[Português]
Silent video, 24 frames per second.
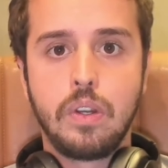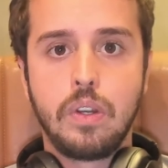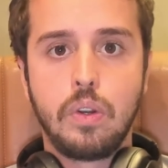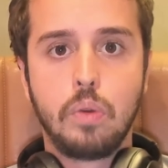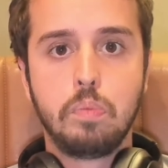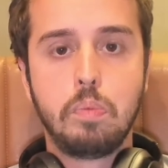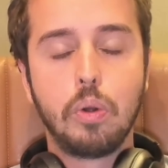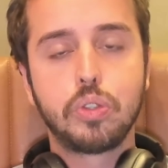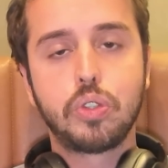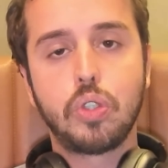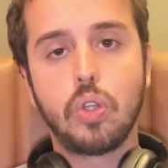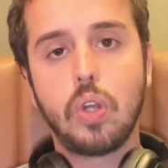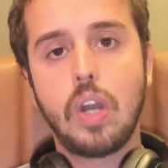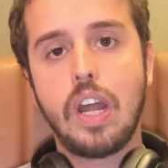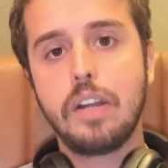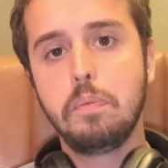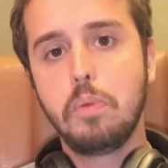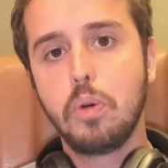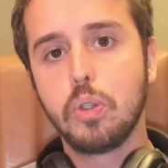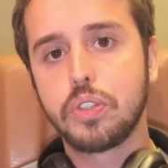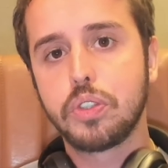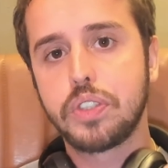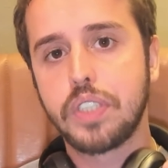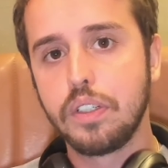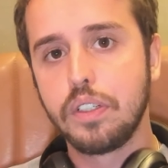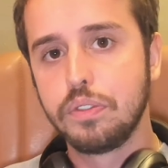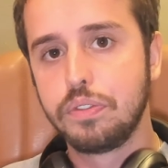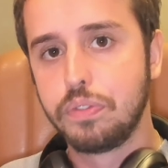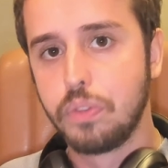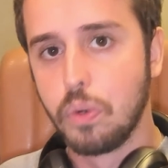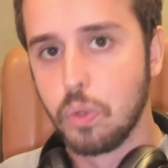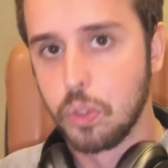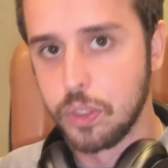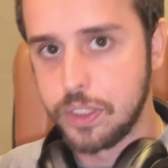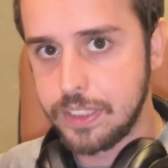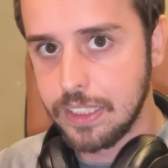O Bolsonaro mostrando
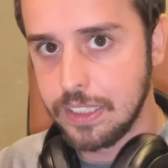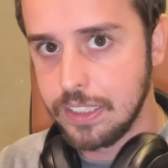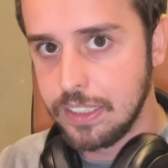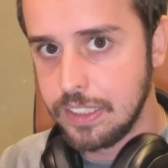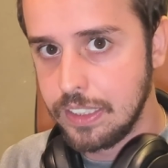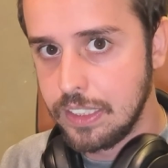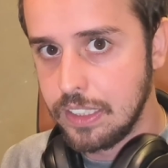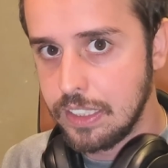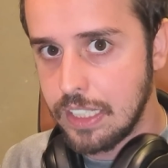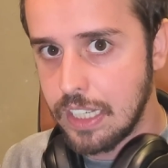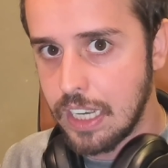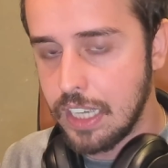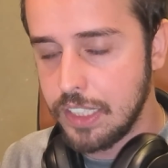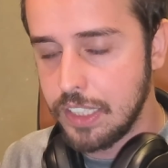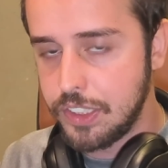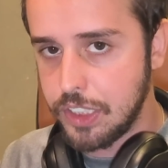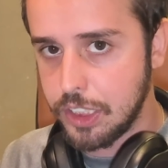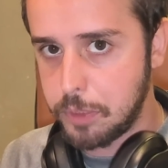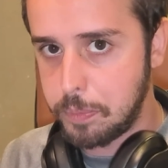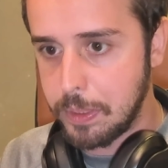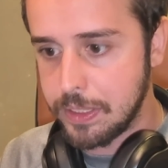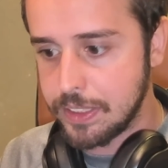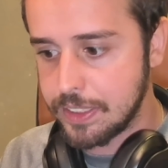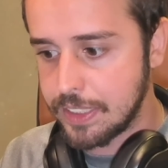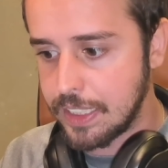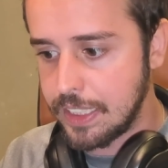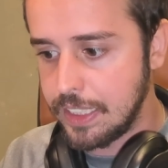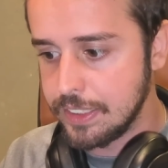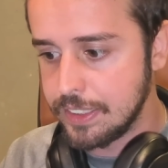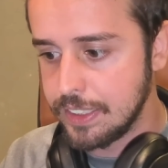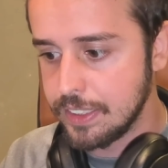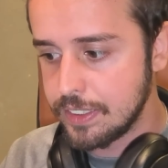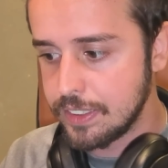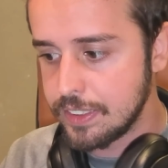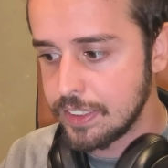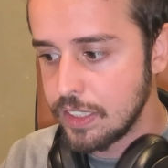força, ante as
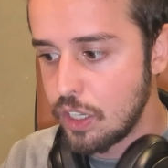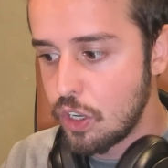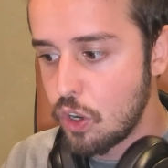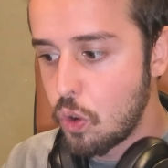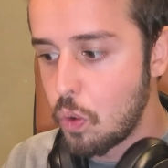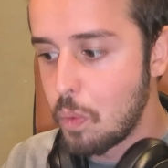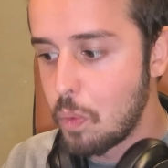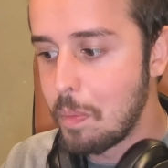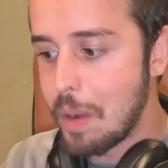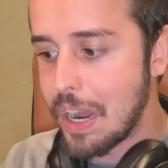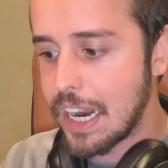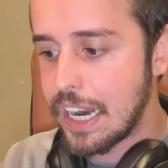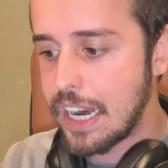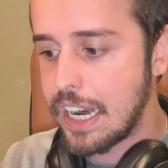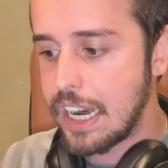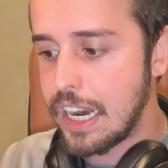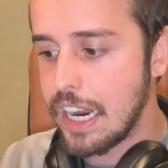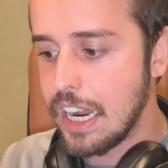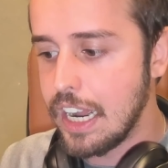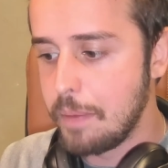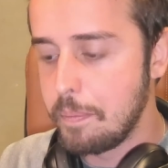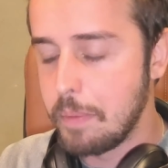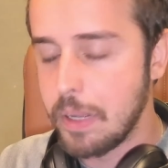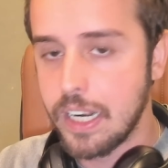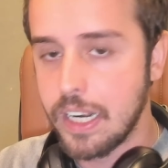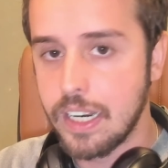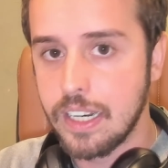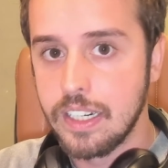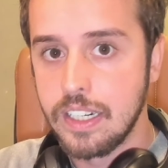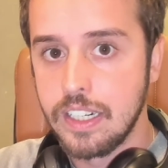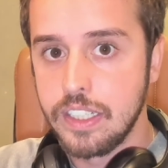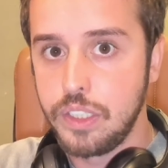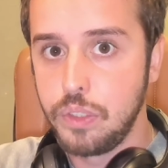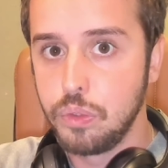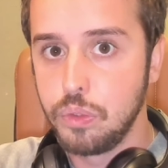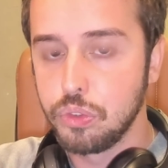pesquisas, uma
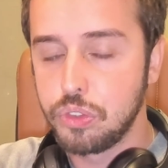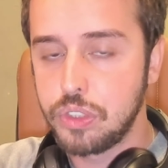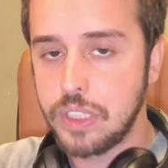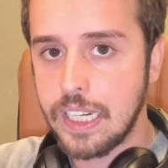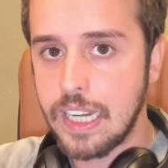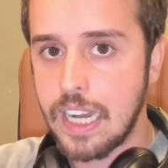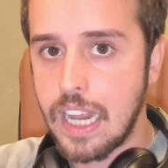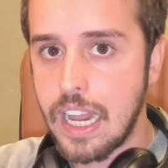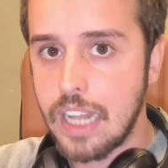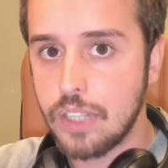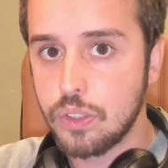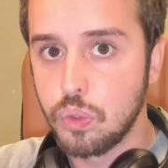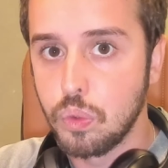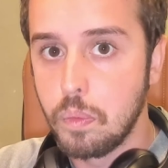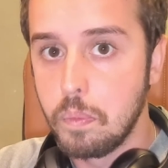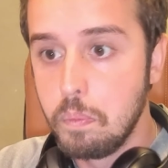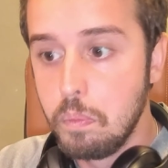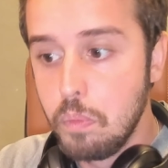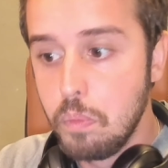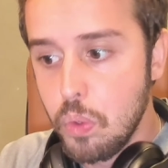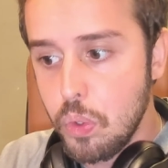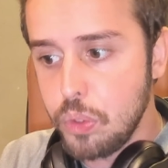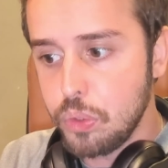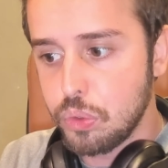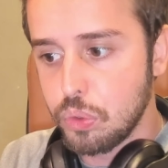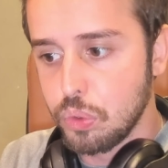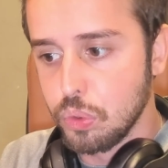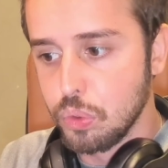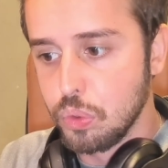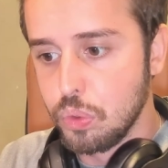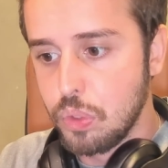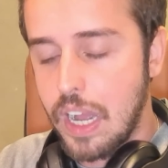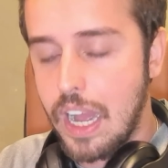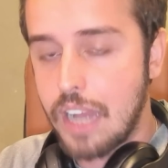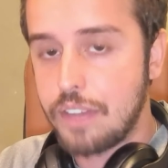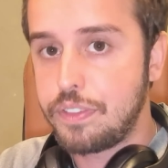Câmara e um Senado
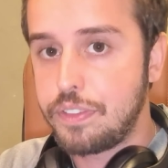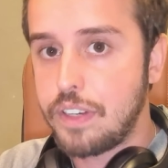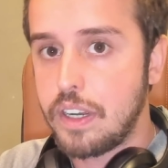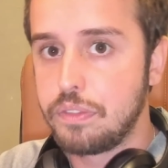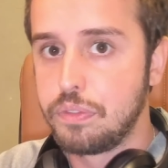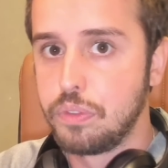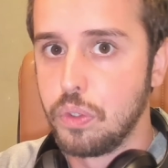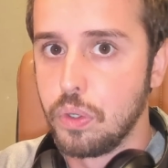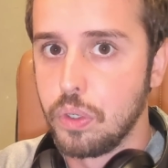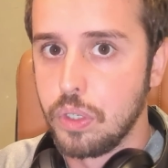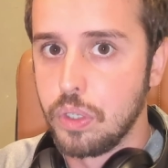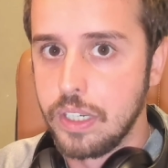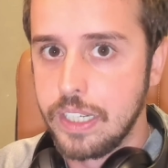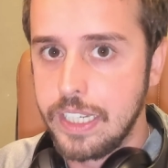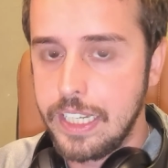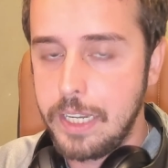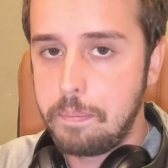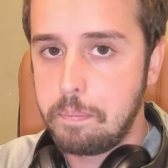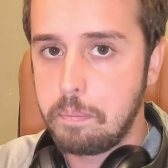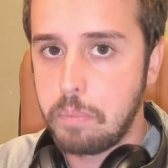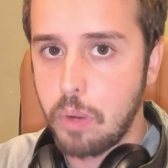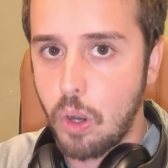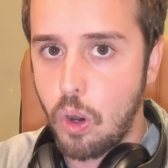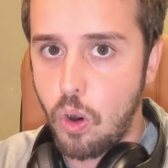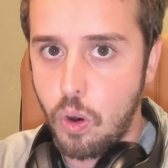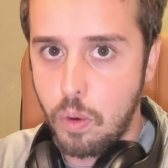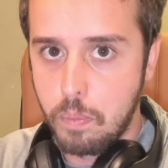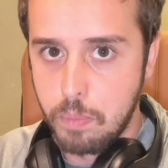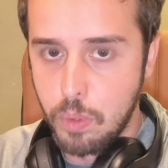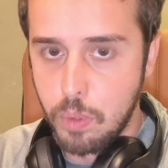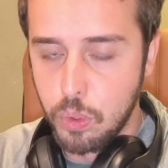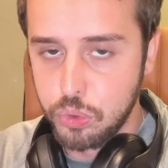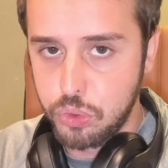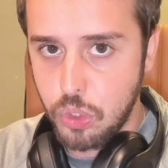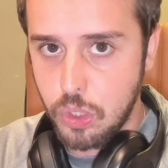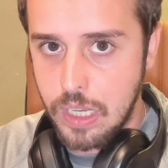muito a favor e
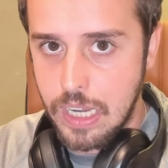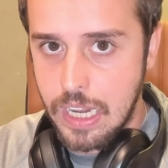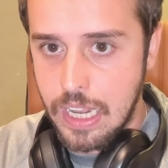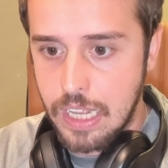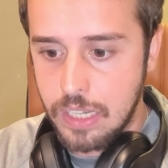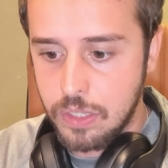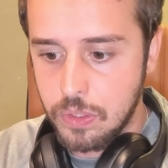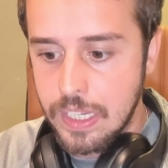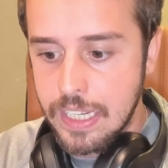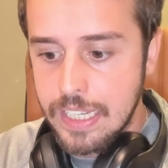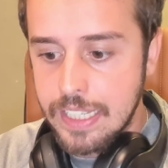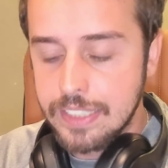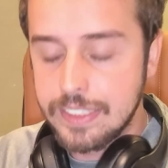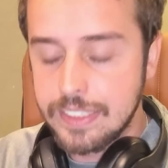pró-Bolsonaro.